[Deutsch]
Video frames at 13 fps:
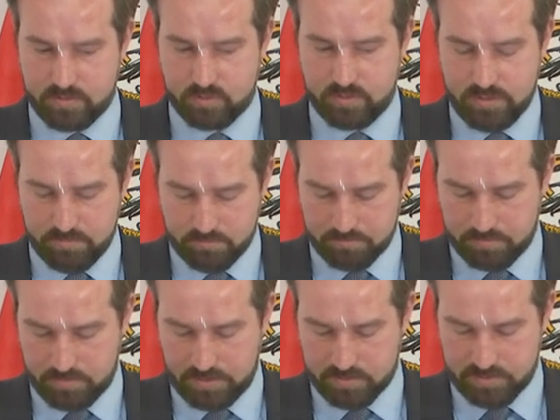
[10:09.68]
zu diesem
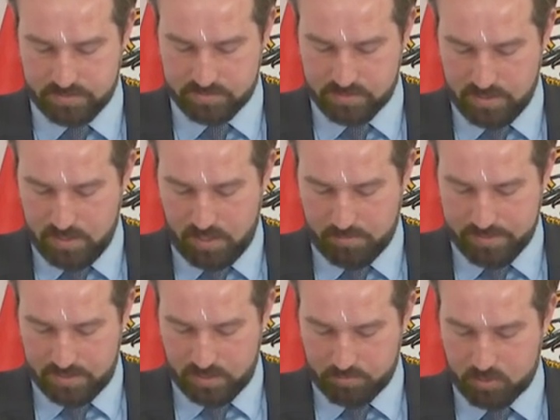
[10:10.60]
Gesetz. Aber
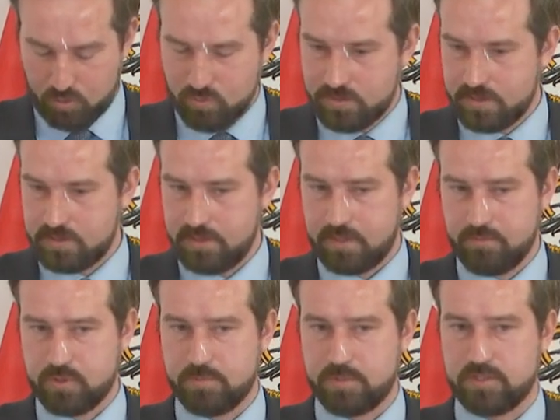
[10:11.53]
ich glaube, grundsätzlich
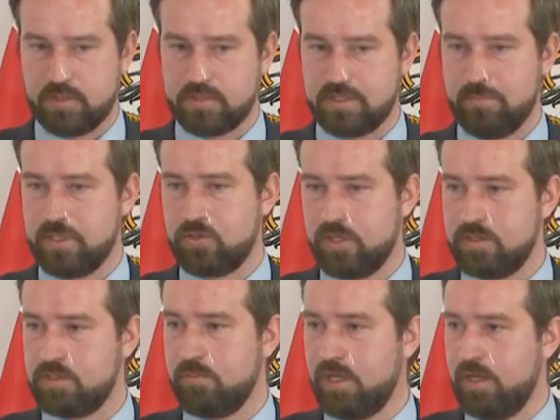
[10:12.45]
muss man sagen, sind wir da
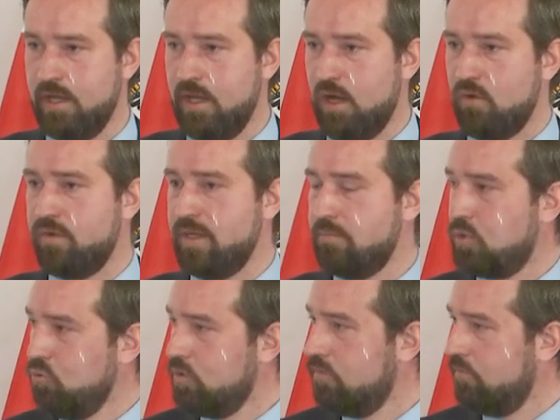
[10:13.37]
jetzt einmal auf einem
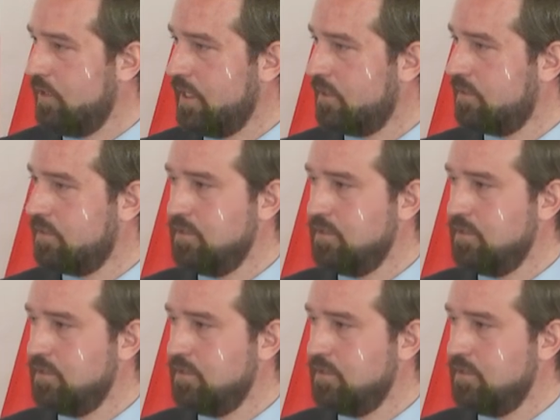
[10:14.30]
guten Weg. Das